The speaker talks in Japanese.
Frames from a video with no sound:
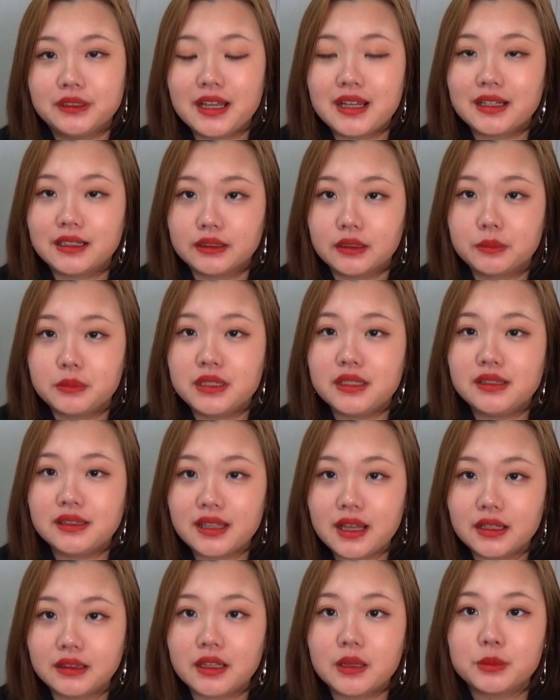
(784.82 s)
なんかねみん
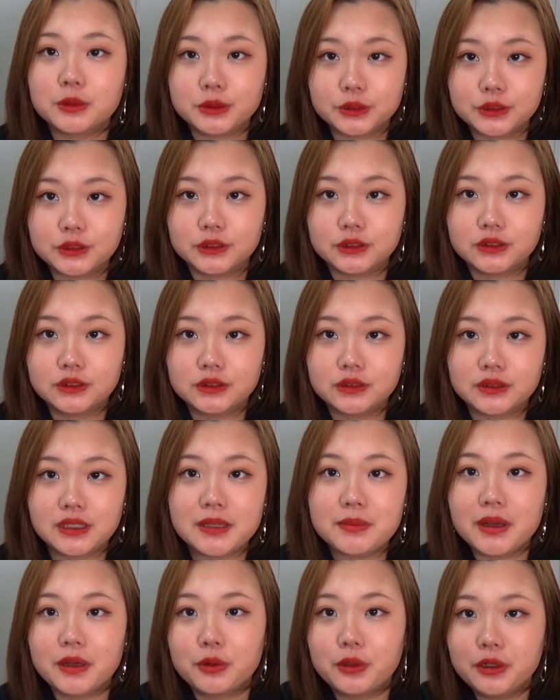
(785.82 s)
な多分
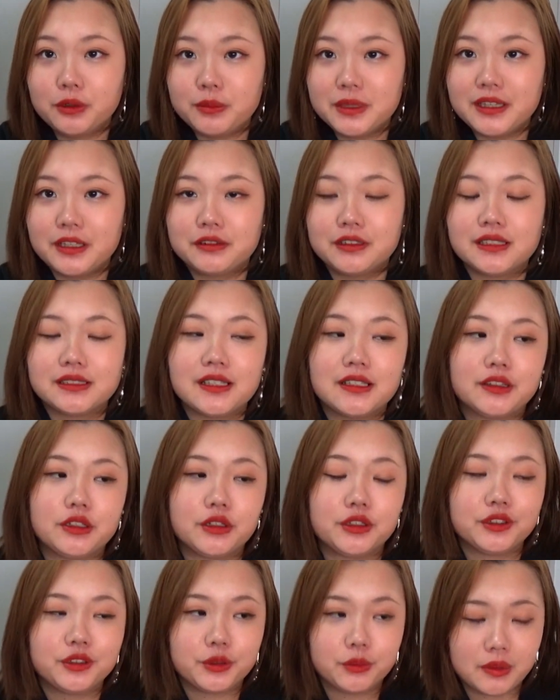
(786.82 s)
今これを見てくださって
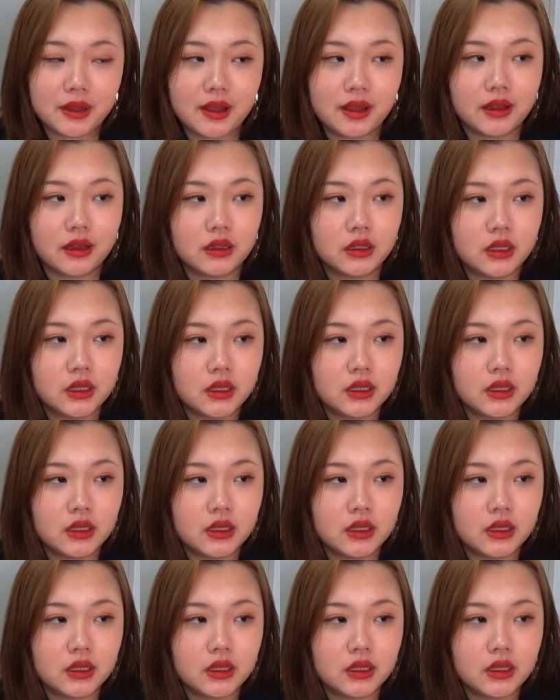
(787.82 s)
る人は